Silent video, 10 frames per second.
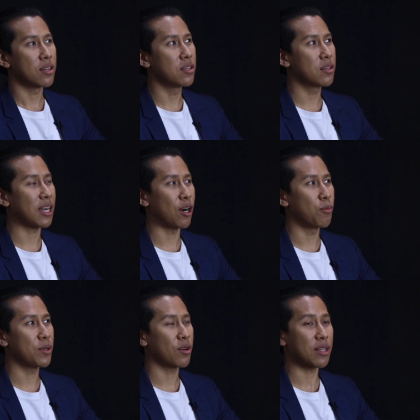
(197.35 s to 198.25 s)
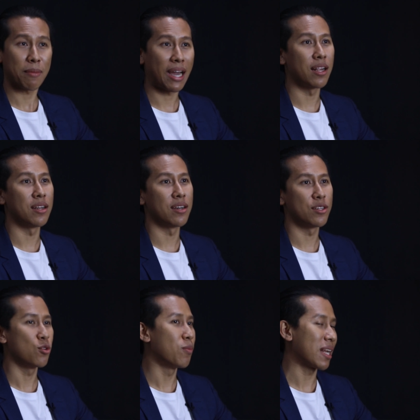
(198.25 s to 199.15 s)
คือเขาไม่ต้องทำงานเลยเลย
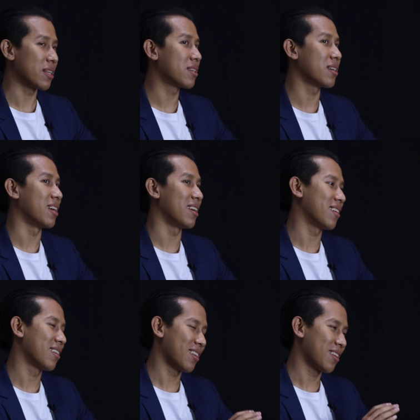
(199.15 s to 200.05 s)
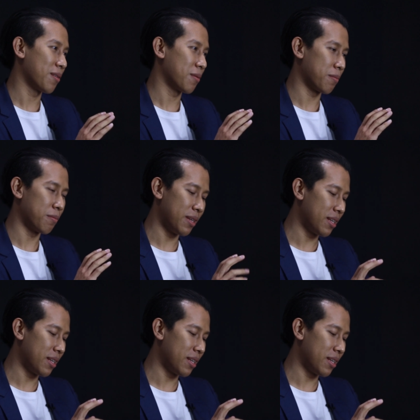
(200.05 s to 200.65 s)
อยู่บ้านเฉยๆ